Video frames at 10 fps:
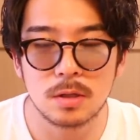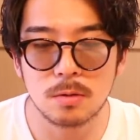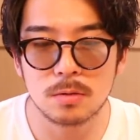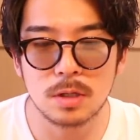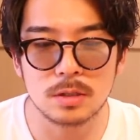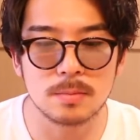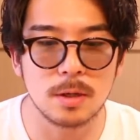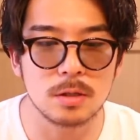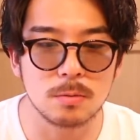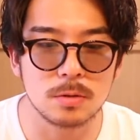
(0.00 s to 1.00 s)
ような
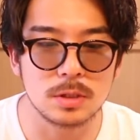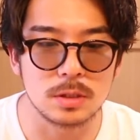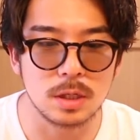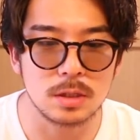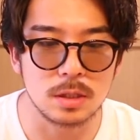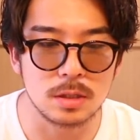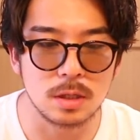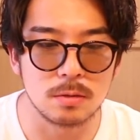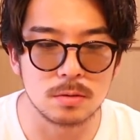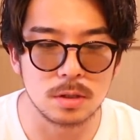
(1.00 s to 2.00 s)
スマートウォッチになってきて
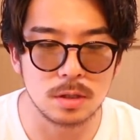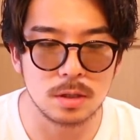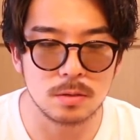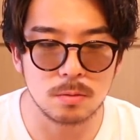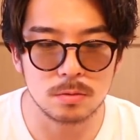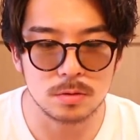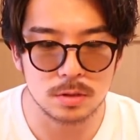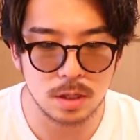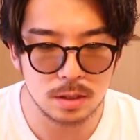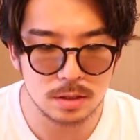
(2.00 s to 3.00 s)
いるんでねほんと
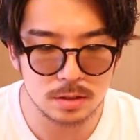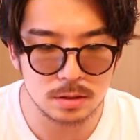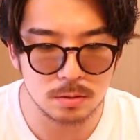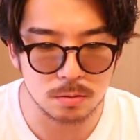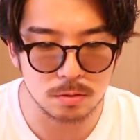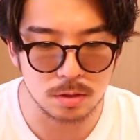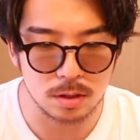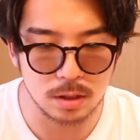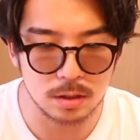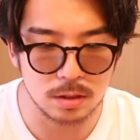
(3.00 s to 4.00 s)
使いやすいことには
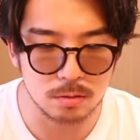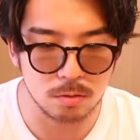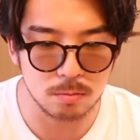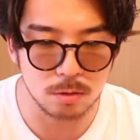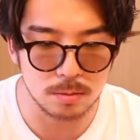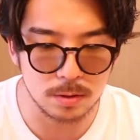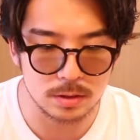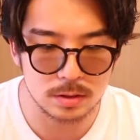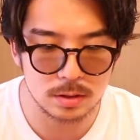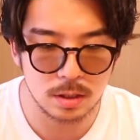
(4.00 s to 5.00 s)
なってると思いま
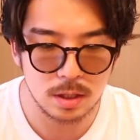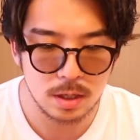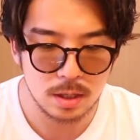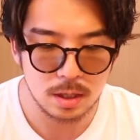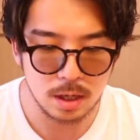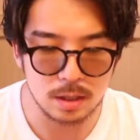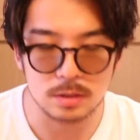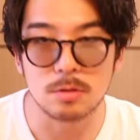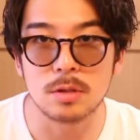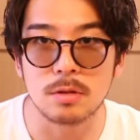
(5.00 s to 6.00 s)
すはい
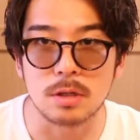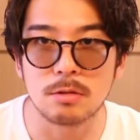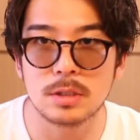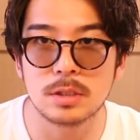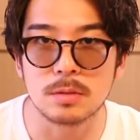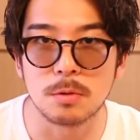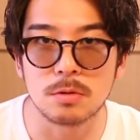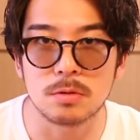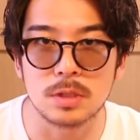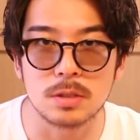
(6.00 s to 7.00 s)
それでは詳しいも
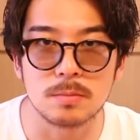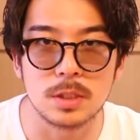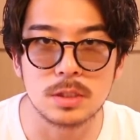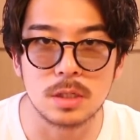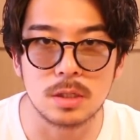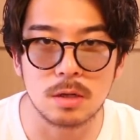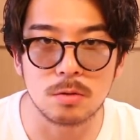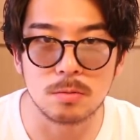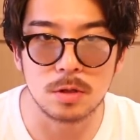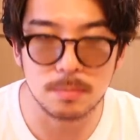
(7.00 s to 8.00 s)
のを説明していきたい
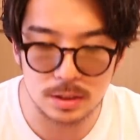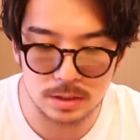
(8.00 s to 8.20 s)
と思いま